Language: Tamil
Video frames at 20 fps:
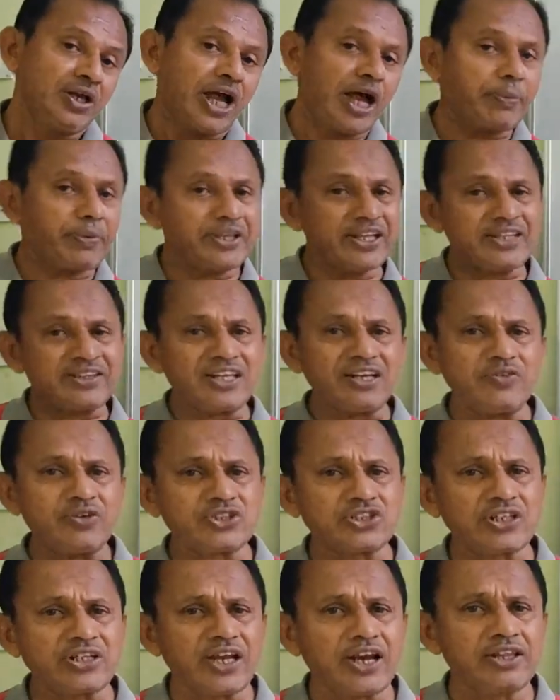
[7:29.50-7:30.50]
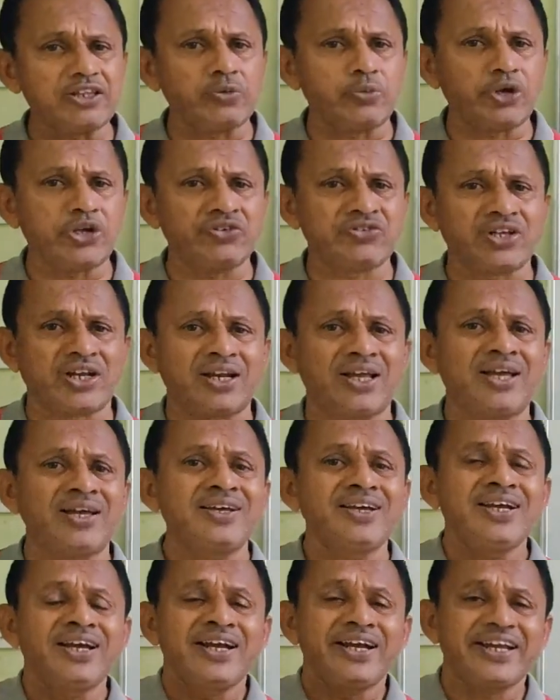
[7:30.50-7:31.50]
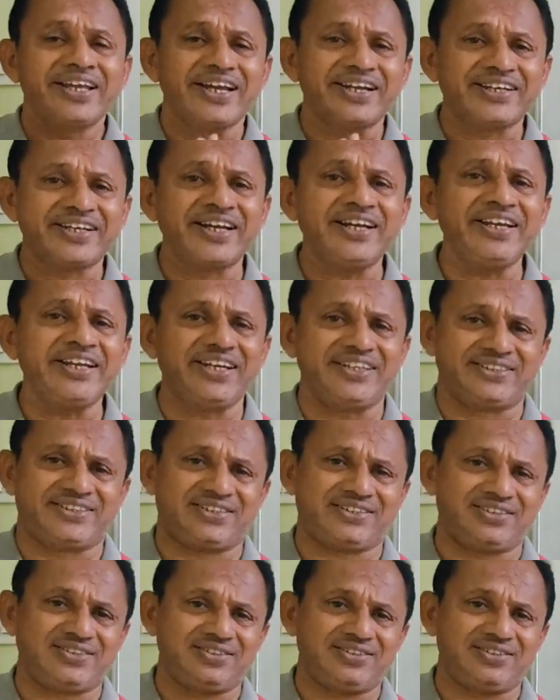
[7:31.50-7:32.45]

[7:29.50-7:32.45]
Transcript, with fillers: அப்போ இது எத்தனை வருஷம் எழுத முடியும் சொன்னால் நீங்கள் டென் இயர்ஸ்